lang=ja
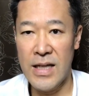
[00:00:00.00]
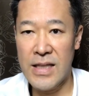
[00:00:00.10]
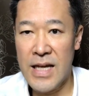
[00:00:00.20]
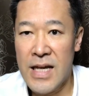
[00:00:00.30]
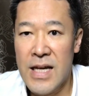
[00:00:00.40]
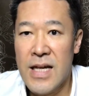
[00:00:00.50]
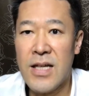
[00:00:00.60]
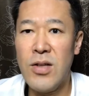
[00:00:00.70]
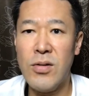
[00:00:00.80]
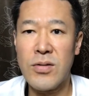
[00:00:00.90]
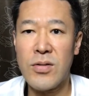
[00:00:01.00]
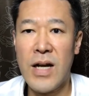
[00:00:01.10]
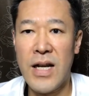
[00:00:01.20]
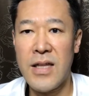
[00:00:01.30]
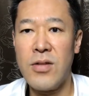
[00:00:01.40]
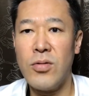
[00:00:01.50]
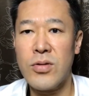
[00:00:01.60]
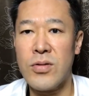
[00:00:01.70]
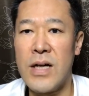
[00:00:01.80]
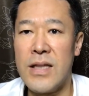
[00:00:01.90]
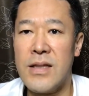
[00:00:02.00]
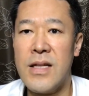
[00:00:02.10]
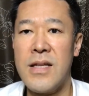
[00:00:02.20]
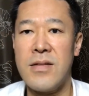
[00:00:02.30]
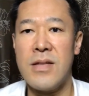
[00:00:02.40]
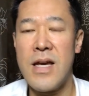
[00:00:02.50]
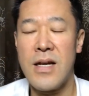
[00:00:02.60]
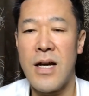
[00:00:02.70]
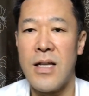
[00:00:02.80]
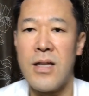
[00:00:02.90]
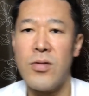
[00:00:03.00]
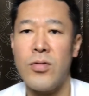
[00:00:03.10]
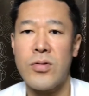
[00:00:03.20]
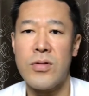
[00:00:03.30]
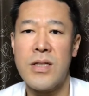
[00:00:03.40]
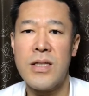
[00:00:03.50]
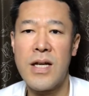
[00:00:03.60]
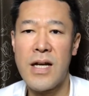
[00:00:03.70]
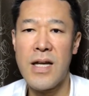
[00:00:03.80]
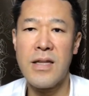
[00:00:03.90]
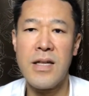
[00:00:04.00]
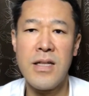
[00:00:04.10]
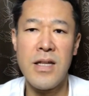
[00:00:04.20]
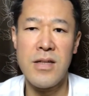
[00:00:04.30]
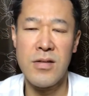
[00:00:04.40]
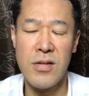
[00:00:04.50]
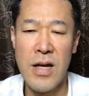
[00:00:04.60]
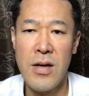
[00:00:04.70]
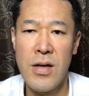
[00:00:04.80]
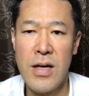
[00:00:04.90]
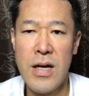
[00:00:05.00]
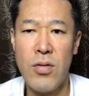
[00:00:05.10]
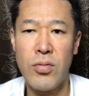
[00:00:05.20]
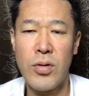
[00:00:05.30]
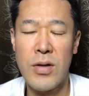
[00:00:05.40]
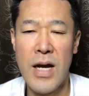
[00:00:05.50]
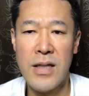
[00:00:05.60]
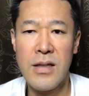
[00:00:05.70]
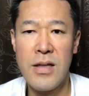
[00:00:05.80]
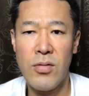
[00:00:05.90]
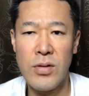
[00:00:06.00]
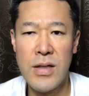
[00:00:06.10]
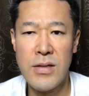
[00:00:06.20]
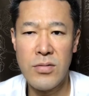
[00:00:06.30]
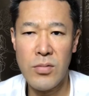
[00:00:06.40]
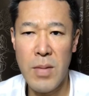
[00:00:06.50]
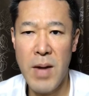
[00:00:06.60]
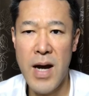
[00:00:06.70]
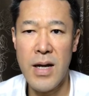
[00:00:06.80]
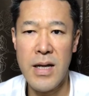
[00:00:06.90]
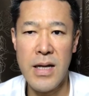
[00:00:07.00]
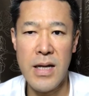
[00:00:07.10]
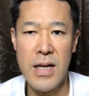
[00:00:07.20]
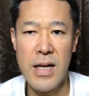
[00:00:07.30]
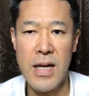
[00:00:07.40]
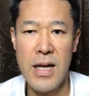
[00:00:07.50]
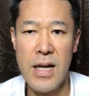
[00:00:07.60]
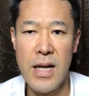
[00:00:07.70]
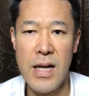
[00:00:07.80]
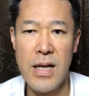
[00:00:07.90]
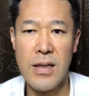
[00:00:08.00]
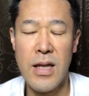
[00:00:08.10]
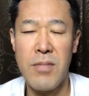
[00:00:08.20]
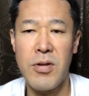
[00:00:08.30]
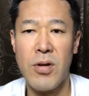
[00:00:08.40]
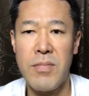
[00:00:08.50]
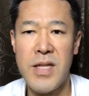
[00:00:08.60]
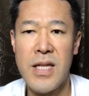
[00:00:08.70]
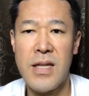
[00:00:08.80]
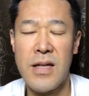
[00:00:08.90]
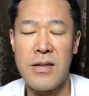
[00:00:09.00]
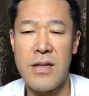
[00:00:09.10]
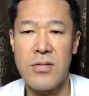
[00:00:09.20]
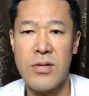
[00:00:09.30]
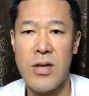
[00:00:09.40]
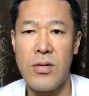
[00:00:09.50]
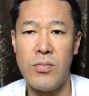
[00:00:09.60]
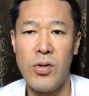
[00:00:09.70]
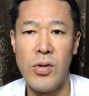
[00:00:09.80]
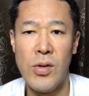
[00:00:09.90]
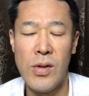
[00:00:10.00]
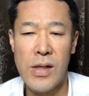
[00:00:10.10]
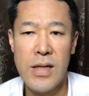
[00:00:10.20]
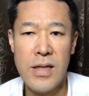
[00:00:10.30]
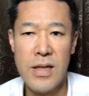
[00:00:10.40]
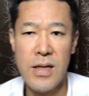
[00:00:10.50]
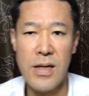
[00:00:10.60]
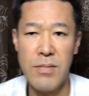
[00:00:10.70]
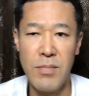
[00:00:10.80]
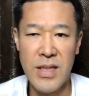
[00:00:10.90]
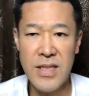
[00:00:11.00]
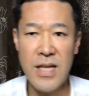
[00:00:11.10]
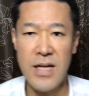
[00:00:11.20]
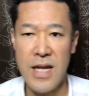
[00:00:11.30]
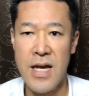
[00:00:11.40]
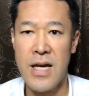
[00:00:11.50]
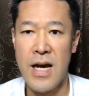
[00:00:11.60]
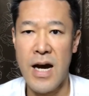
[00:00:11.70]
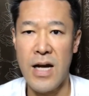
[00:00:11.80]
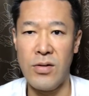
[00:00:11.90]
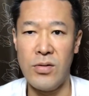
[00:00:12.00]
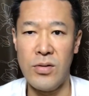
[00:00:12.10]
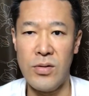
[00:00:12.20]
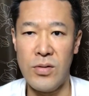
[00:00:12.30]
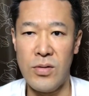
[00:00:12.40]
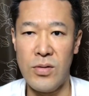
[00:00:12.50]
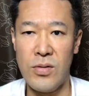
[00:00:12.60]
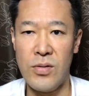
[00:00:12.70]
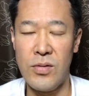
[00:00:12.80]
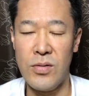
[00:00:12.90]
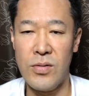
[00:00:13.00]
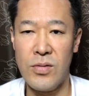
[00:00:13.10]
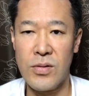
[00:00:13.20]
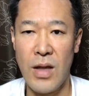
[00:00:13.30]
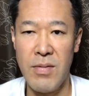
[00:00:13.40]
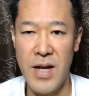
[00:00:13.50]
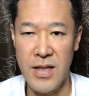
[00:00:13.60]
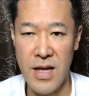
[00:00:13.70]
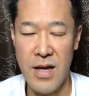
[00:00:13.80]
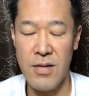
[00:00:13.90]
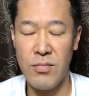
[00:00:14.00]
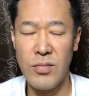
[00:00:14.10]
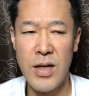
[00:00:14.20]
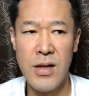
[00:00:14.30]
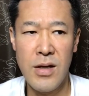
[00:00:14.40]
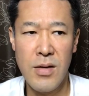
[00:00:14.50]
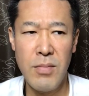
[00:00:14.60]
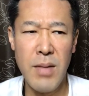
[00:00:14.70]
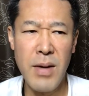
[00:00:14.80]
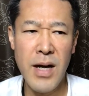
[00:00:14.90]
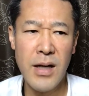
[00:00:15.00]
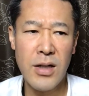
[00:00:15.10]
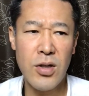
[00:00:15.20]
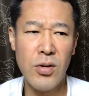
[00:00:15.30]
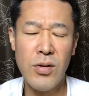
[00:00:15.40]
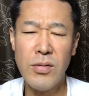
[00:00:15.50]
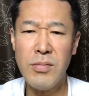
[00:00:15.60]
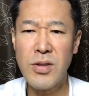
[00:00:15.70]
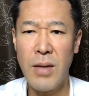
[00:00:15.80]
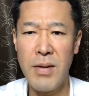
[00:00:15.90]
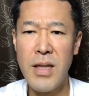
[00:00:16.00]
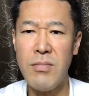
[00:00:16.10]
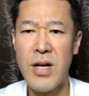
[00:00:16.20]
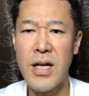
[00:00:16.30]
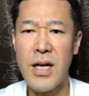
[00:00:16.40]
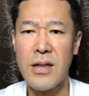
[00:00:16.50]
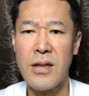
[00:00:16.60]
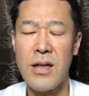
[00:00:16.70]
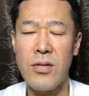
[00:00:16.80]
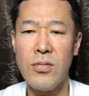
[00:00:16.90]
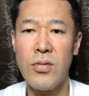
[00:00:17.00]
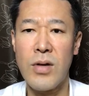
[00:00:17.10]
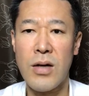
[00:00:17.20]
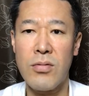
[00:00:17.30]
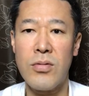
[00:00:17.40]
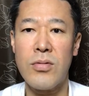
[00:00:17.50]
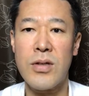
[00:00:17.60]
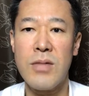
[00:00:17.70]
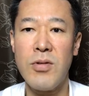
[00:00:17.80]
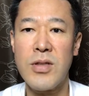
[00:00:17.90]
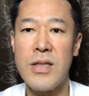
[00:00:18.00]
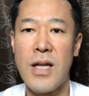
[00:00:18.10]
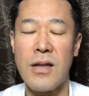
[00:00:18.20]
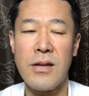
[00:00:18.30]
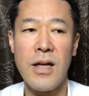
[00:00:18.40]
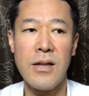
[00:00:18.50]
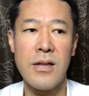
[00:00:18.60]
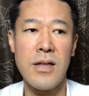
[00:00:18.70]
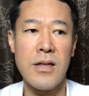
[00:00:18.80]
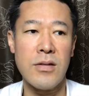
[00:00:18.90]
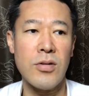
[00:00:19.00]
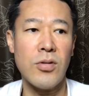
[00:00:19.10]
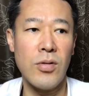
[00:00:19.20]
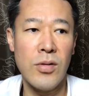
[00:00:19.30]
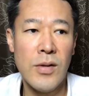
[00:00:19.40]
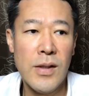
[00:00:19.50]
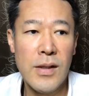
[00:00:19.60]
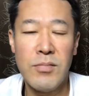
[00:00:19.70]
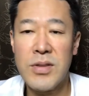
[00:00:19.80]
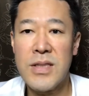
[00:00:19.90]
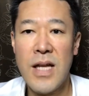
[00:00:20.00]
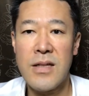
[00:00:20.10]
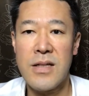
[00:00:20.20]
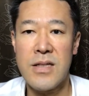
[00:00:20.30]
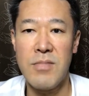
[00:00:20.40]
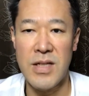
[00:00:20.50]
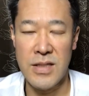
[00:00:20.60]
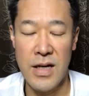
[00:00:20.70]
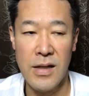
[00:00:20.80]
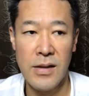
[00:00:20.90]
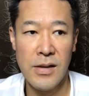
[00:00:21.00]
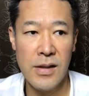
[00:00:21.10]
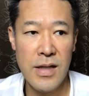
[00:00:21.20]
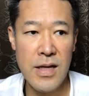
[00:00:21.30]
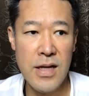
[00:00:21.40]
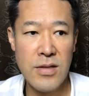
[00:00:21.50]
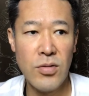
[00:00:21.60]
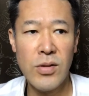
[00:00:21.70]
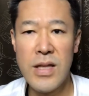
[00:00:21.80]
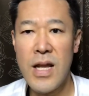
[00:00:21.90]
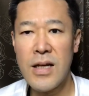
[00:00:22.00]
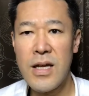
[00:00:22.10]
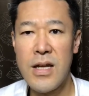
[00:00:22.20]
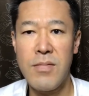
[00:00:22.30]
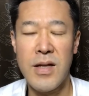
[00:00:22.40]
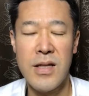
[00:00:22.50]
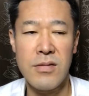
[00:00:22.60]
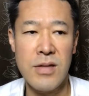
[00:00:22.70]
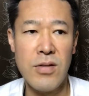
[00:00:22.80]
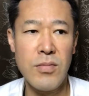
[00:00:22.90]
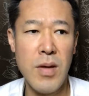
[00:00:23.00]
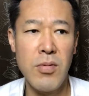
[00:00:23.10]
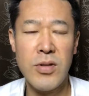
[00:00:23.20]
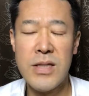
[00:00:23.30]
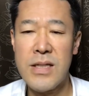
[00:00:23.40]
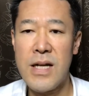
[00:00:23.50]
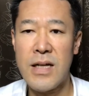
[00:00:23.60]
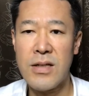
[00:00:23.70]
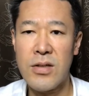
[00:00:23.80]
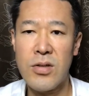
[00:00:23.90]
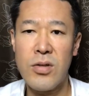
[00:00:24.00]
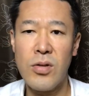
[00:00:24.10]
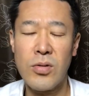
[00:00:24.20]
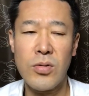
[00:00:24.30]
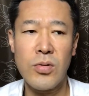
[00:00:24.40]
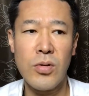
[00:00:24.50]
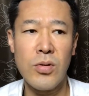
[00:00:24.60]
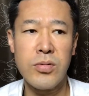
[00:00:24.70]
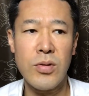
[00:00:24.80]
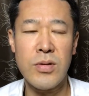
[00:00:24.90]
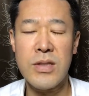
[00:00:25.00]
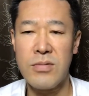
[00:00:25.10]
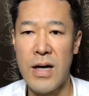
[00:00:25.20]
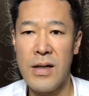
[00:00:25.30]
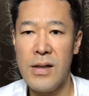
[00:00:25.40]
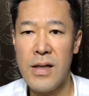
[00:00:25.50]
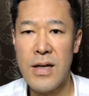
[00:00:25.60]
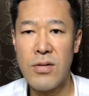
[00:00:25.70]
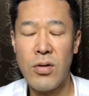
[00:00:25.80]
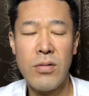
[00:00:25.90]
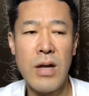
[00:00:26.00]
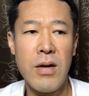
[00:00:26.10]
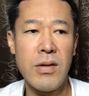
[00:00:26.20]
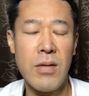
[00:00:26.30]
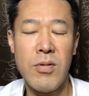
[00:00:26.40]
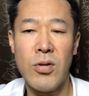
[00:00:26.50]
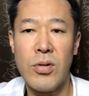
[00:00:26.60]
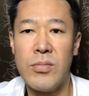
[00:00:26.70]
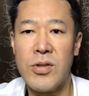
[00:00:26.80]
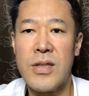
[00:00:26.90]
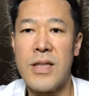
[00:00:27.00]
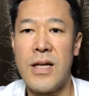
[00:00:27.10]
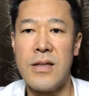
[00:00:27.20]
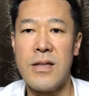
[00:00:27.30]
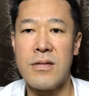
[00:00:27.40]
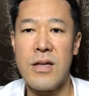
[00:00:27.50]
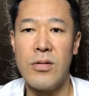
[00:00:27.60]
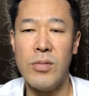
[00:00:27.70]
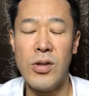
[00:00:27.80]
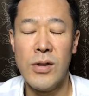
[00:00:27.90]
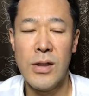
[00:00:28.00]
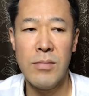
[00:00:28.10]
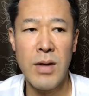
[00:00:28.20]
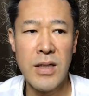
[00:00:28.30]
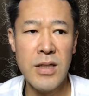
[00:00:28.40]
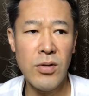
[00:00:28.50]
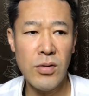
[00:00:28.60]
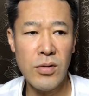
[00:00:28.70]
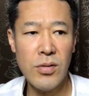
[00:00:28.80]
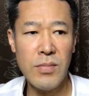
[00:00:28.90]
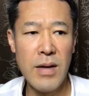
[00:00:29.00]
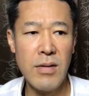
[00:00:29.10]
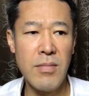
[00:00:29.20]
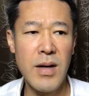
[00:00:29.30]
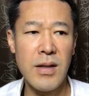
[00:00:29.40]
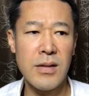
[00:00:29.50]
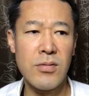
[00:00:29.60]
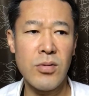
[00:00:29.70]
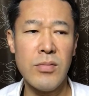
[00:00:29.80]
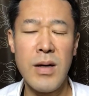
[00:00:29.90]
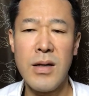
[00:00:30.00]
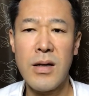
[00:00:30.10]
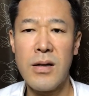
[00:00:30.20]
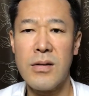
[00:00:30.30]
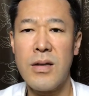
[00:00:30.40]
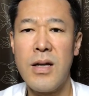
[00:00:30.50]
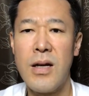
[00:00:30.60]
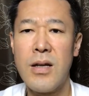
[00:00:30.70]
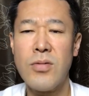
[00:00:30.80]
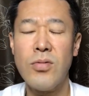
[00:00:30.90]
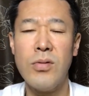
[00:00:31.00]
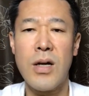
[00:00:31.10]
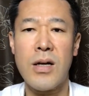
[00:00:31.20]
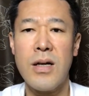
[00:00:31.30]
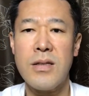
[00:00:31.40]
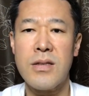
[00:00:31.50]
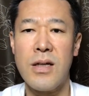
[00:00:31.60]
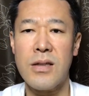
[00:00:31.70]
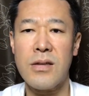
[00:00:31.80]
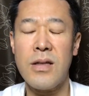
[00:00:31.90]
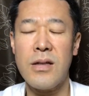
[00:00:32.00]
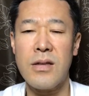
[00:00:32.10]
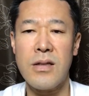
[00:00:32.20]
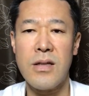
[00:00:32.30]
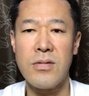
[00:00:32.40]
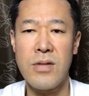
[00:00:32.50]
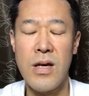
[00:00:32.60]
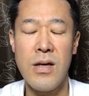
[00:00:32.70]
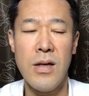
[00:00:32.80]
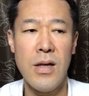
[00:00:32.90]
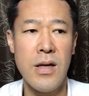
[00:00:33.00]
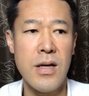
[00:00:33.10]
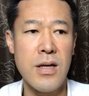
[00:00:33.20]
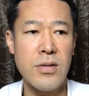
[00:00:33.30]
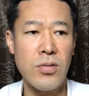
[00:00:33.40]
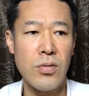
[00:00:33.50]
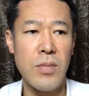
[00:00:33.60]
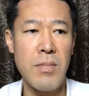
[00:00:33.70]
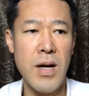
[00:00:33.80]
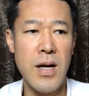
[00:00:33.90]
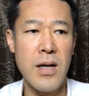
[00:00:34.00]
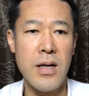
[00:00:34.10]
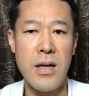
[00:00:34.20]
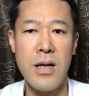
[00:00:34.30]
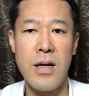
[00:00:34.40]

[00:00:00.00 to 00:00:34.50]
で昨日ちょっと空手道場があってですね空手道場に行って帰ってきてですね、えー、お風呂に入ってほんでそのまま、えーテレビとか見てたんですけども、えー、一切ね、あのー、食べないで。で、まあまあ、今日も食べんでもええかっていうようなこう気持ちになったんで、ちょっとプチ断食しました。えー、そうでなければですね、梅干しらっきょ、豆腐とちくわ、えー、これぐらいは食べようと思ってたんですけども、まあ、昨日の晩はまあ、このままなんか寝られそうな感じがあったんでですね、えー、そのまま、え